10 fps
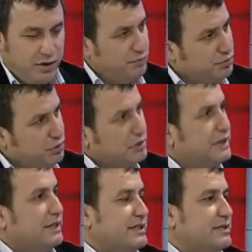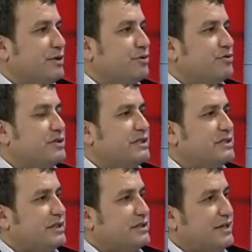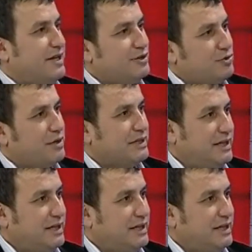Bu konulara nasıl bakıyorsun? Kısa kısa sonra